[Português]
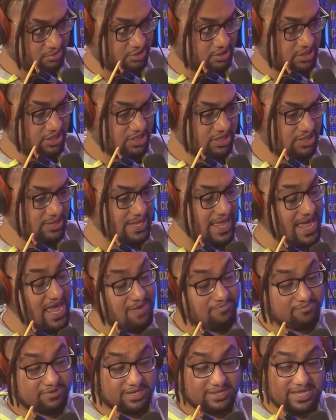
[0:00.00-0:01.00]
E Sim. na
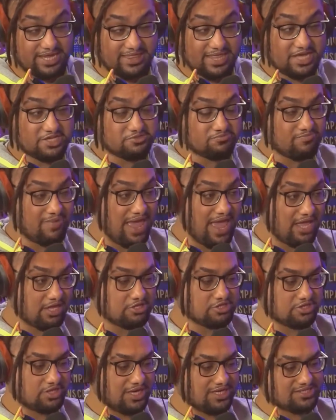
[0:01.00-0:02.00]
época, na Idade
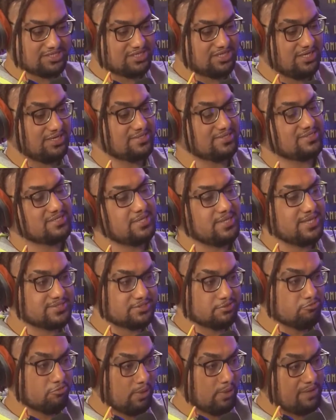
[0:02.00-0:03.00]
Média, as crianças que
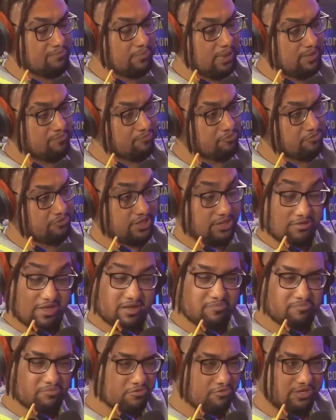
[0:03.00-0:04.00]
nasciam com lábio leporino
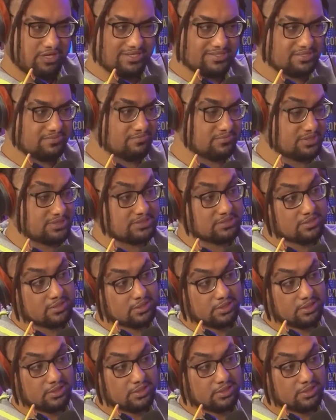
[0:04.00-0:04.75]
eram pouquíssimas